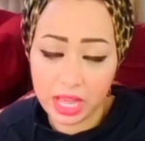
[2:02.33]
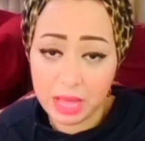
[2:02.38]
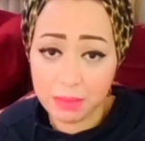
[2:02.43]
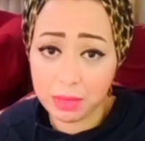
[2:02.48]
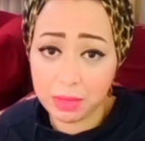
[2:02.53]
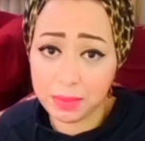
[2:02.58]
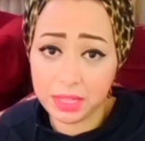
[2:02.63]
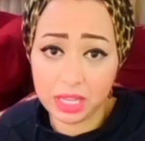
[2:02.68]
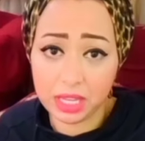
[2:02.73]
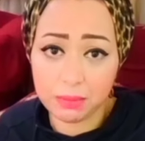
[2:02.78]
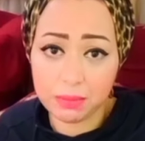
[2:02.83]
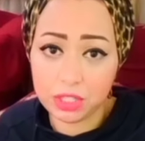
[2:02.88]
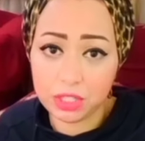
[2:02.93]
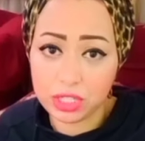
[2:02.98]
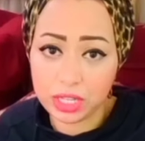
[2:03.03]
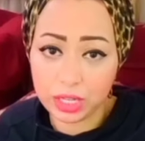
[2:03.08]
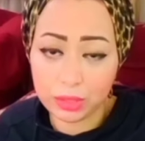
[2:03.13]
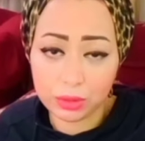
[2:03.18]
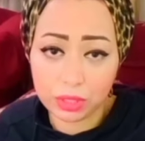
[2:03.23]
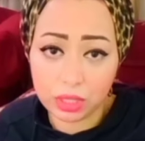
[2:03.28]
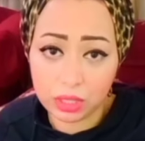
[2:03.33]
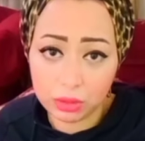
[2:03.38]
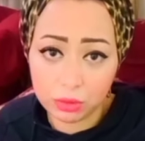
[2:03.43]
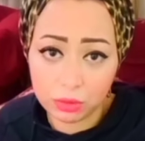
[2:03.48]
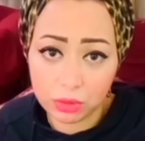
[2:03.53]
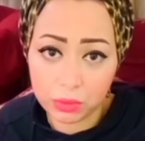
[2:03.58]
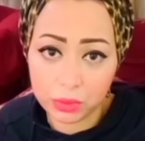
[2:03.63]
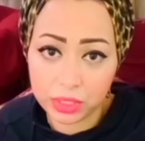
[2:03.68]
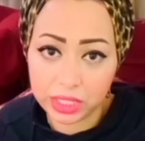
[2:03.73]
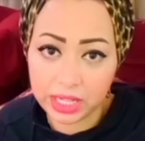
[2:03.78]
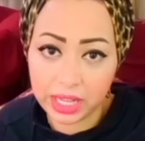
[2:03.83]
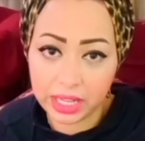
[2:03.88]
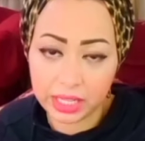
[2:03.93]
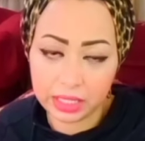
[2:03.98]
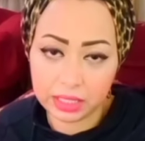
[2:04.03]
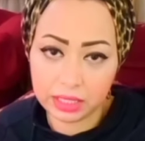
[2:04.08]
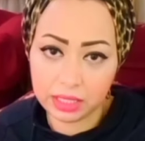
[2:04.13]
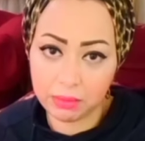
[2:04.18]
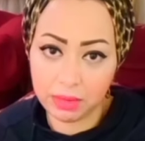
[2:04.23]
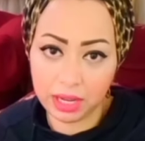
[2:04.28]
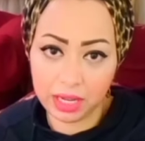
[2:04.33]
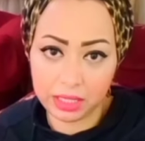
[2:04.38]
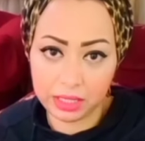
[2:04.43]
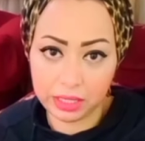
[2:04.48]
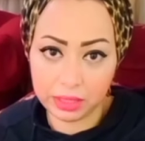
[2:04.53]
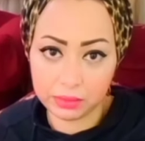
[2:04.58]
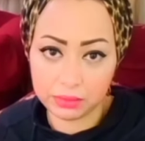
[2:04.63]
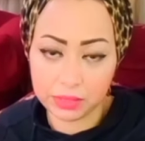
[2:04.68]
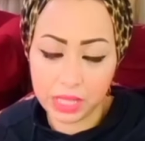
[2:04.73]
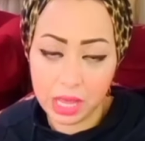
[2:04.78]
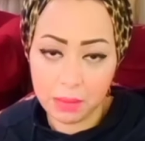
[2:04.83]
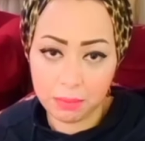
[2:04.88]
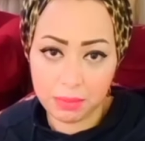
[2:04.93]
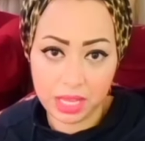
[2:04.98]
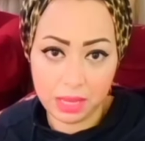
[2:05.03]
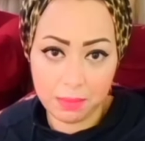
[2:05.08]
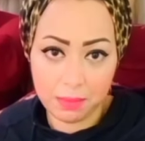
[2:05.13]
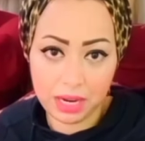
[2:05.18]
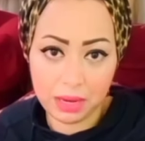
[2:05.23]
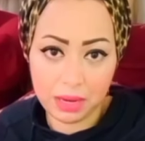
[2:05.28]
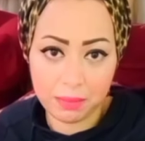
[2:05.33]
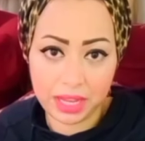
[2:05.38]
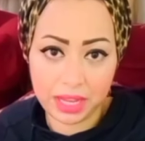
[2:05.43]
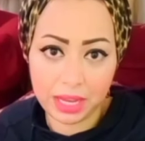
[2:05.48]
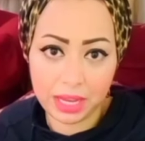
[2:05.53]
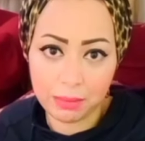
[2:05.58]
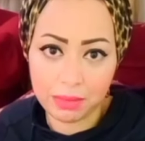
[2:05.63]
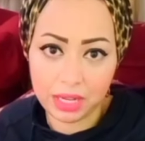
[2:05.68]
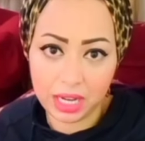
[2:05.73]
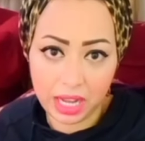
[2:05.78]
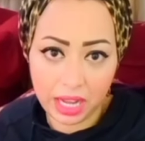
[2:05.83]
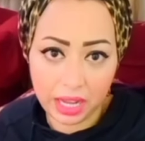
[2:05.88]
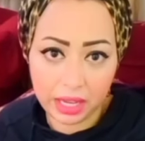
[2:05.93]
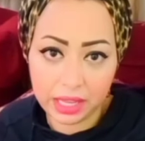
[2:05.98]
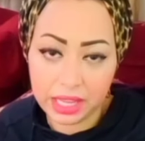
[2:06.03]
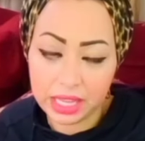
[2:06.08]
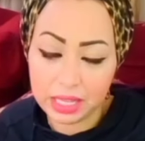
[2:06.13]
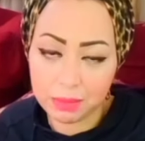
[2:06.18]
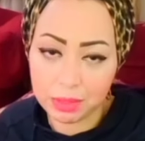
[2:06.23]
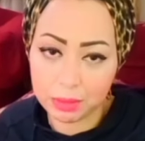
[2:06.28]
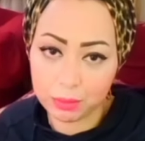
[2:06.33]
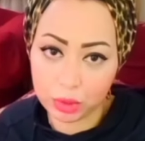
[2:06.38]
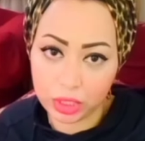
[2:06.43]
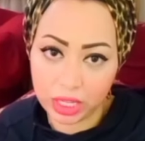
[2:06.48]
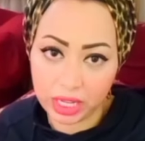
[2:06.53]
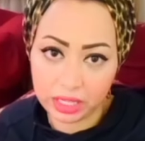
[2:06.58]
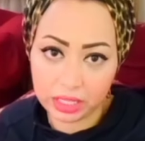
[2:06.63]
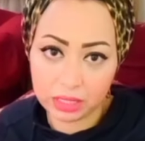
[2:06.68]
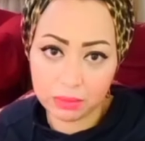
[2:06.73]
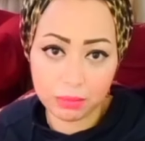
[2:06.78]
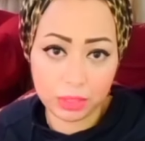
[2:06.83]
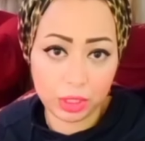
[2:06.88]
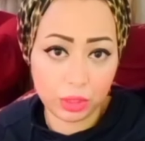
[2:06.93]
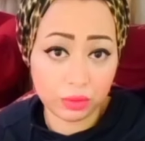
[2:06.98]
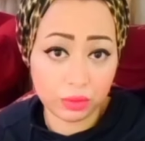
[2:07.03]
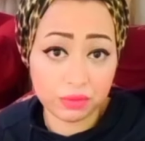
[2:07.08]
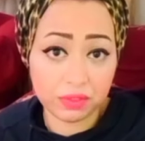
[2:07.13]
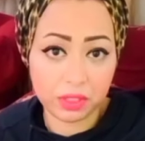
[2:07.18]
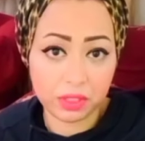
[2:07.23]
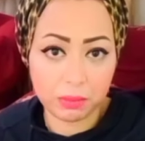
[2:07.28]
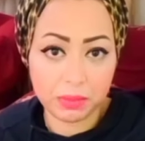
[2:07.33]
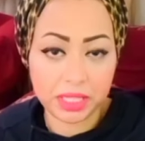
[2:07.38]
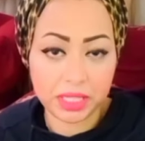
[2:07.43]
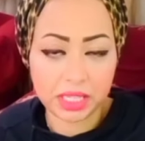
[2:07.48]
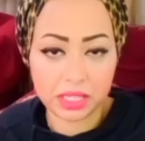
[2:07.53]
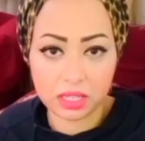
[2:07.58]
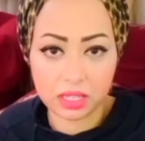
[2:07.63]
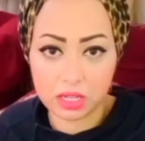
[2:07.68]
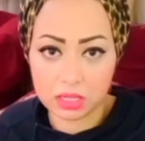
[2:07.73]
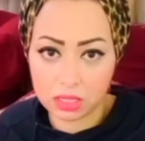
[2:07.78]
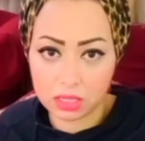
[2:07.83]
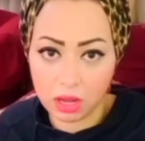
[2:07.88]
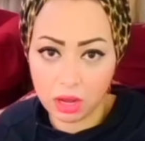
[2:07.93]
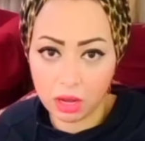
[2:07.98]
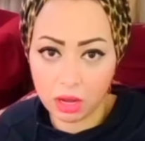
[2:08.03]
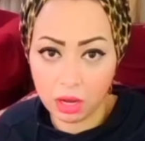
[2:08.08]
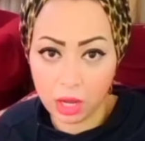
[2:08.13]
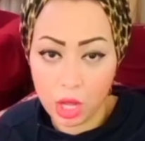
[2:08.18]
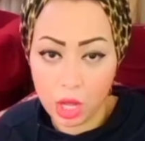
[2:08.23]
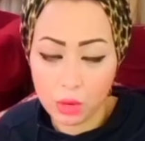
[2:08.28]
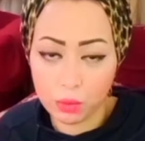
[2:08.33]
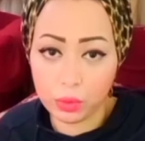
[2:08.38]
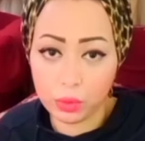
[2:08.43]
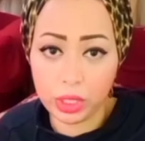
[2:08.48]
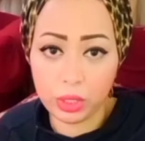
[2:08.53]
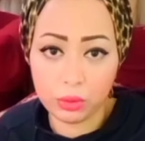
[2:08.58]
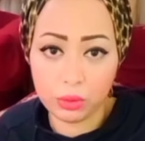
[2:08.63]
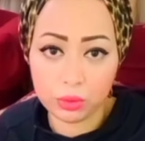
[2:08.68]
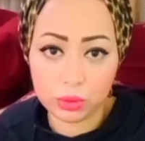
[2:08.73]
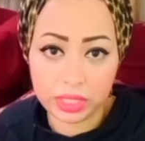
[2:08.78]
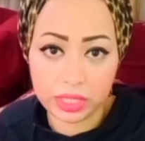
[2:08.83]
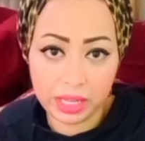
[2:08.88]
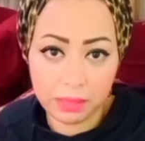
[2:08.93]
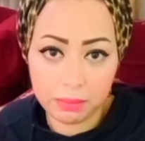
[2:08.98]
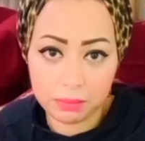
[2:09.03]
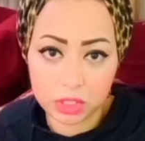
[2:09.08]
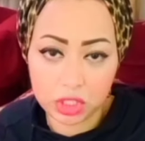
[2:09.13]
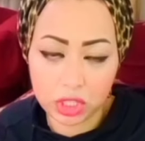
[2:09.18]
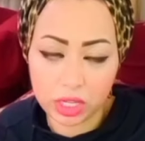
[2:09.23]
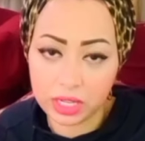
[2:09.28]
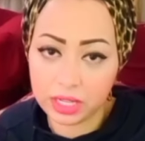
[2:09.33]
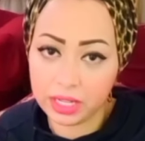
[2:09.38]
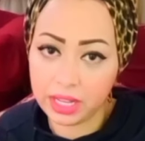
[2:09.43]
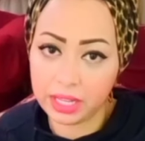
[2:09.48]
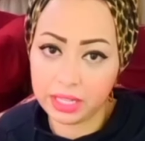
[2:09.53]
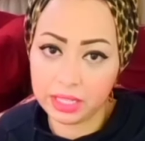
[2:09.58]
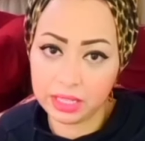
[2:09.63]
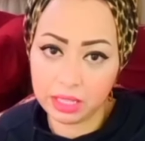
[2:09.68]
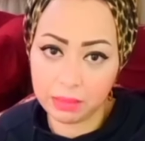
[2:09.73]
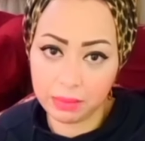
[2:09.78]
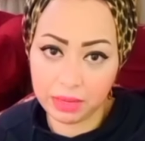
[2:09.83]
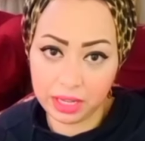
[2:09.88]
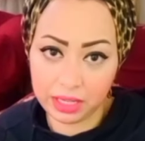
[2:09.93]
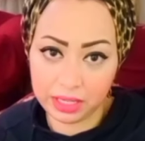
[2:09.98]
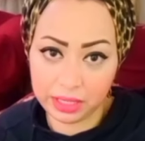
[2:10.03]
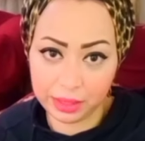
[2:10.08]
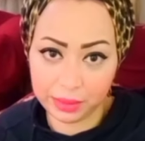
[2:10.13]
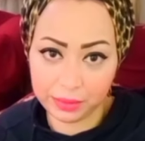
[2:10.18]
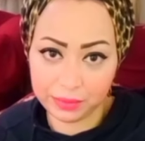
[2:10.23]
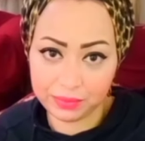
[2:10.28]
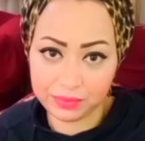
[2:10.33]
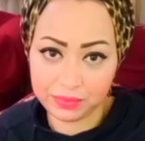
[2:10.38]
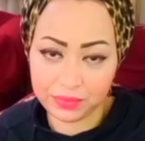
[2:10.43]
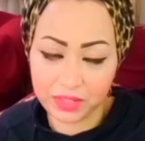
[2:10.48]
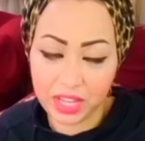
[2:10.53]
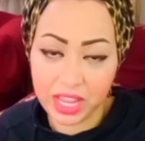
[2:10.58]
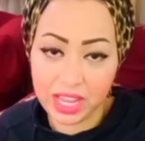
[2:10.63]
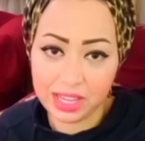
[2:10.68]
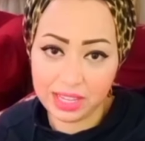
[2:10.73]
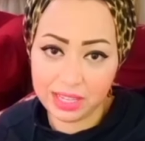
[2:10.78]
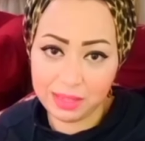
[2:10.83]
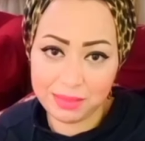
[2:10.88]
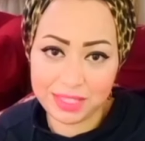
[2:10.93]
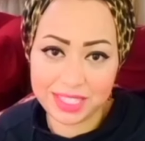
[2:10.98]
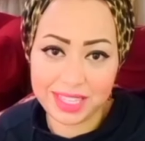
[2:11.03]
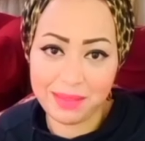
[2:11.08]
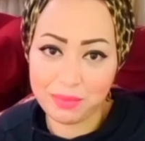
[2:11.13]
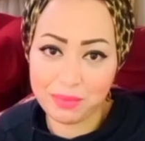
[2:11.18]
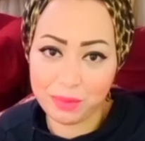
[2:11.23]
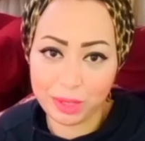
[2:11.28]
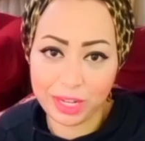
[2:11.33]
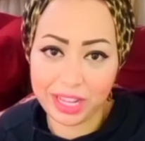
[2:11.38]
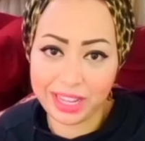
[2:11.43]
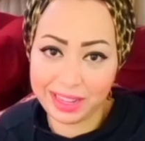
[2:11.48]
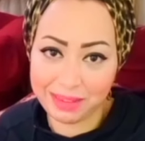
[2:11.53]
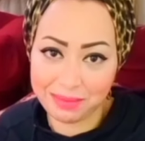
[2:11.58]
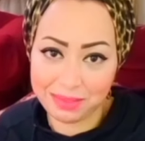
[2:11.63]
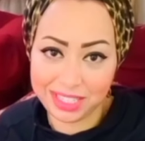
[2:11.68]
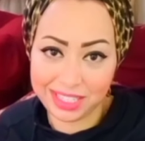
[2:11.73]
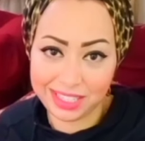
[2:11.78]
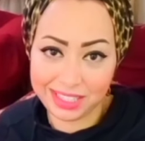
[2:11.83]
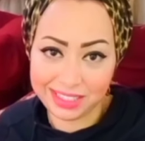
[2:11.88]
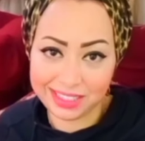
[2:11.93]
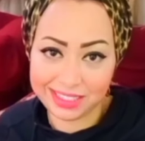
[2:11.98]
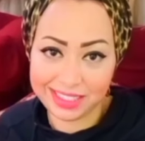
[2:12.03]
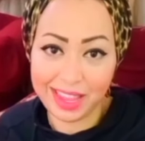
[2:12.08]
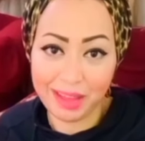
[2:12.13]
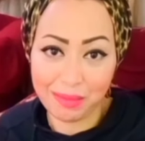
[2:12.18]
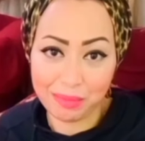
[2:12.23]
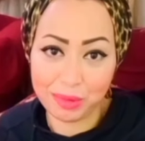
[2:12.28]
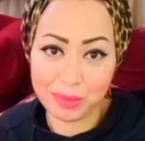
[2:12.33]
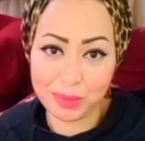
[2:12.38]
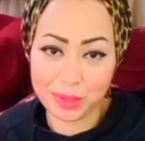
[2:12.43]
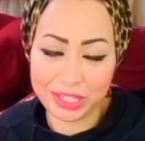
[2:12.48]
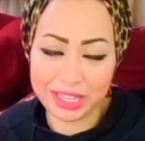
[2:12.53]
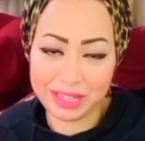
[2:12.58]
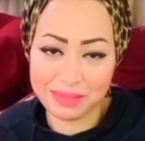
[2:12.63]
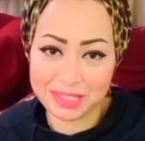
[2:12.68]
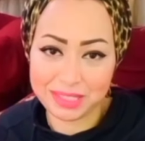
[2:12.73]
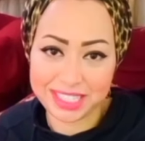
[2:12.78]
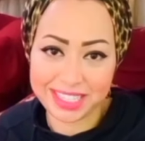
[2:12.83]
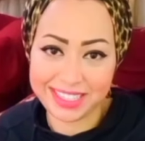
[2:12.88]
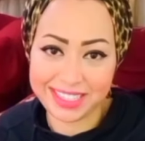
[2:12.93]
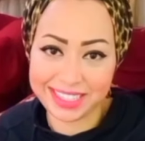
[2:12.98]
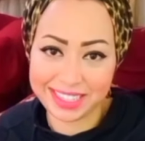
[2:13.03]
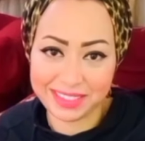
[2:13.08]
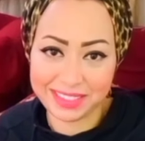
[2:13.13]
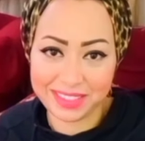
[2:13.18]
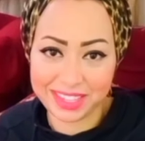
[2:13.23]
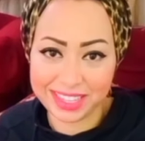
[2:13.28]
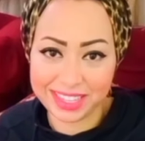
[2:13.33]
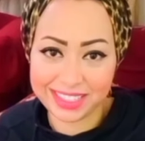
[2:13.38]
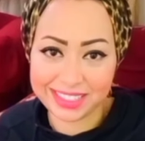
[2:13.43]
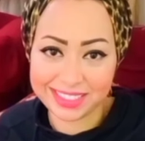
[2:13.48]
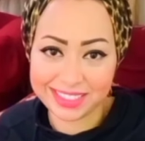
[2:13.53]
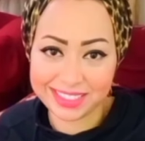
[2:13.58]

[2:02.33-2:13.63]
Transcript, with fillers: ما بيحبش ياخد خطوة ويرجع يندم عليها بيحب لما يعمل حاجة يبقى متأكد مليون في المية إنها صح وإنه قدام مش هيرجع يندم عليها الميزان برج جميل حبوا برج الميزان يا جماعه